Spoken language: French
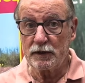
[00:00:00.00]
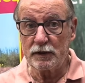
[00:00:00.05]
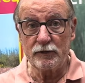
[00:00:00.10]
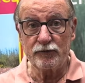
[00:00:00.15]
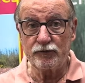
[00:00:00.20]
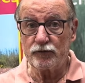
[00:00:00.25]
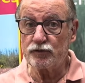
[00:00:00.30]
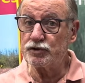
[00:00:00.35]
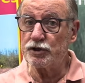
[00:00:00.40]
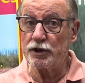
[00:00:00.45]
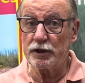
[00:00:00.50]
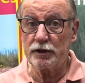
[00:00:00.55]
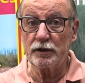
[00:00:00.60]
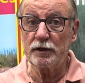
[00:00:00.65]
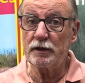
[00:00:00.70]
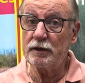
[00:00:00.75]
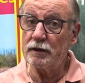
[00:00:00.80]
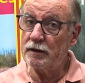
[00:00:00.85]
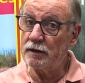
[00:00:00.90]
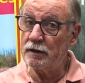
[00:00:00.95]
Il faut
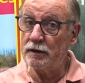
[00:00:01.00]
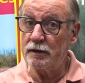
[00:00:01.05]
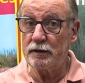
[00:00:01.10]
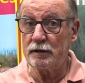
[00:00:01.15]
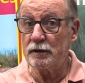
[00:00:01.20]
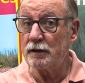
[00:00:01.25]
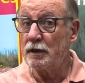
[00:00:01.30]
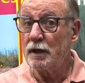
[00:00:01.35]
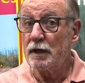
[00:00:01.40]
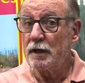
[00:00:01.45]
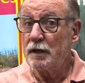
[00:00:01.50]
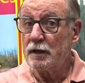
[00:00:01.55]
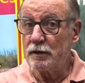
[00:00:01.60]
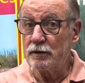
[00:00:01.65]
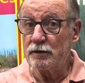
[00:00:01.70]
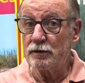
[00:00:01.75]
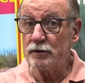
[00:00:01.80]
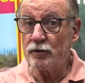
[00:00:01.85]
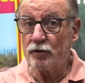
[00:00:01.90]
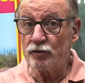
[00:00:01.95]
gérer et
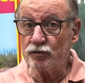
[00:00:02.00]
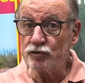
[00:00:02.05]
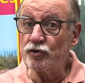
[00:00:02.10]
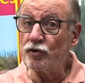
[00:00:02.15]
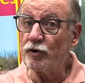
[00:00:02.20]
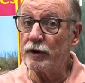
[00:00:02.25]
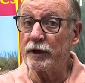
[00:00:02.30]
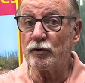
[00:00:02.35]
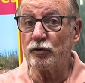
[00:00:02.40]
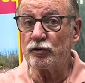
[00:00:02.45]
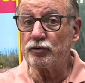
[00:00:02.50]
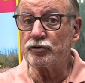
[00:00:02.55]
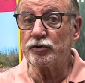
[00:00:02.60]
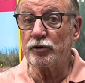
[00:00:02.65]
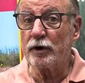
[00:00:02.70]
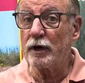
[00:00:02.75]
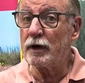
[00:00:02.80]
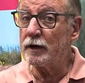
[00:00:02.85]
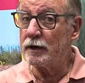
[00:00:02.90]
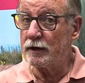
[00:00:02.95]
euh, on ne
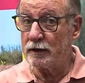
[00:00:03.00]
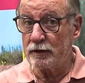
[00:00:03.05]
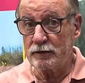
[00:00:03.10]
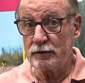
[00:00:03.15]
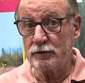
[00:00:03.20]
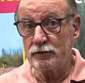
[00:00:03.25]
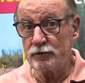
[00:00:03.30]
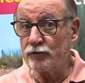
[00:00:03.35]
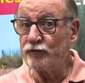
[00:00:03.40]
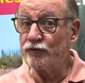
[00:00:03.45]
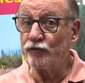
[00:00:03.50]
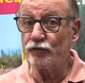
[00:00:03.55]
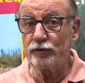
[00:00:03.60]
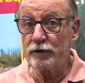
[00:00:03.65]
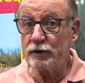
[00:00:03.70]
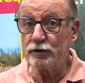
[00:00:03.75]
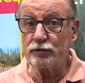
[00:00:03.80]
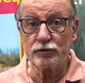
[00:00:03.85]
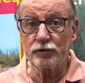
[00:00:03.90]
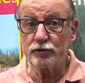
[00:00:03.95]
récoltera le
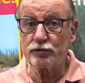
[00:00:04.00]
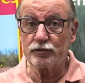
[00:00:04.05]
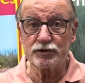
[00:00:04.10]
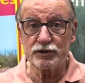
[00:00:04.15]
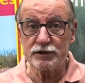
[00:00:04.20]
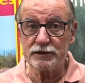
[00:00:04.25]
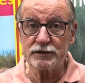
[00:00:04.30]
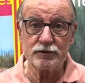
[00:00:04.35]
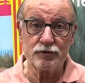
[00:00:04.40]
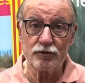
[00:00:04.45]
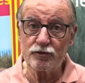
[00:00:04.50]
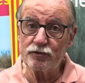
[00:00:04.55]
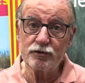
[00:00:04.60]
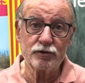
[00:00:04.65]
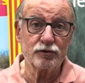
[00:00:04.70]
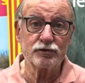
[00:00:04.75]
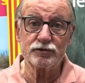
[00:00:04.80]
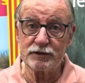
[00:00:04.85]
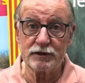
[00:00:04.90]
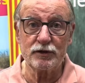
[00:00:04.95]
fruit de notre gestion
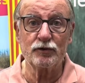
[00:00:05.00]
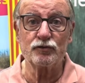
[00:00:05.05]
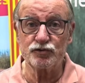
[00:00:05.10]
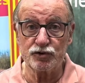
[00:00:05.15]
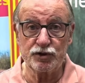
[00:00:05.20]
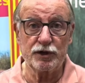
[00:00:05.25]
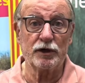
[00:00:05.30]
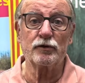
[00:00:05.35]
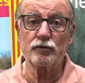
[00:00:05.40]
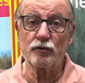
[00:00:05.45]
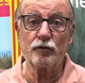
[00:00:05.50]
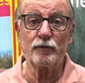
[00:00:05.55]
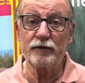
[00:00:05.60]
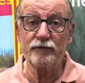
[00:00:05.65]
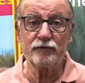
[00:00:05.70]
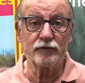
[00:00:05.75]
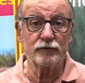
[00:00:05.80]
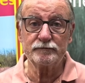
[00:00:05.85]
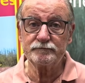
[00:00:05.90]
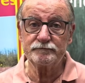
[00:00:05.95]
que si on gère comme
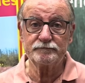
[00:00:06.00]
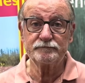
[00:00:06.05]
il faut.